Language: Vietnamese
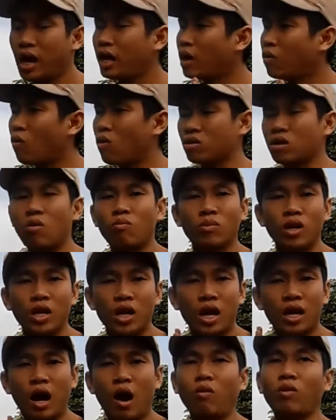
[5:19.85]
Sắt là quan
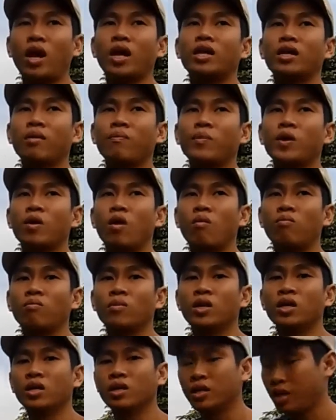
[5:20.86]
trọng nhất, là cấu thành chất diệp
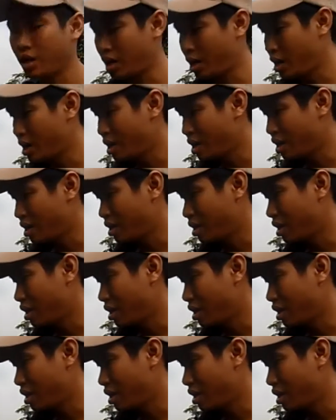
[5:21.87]
lục nhá.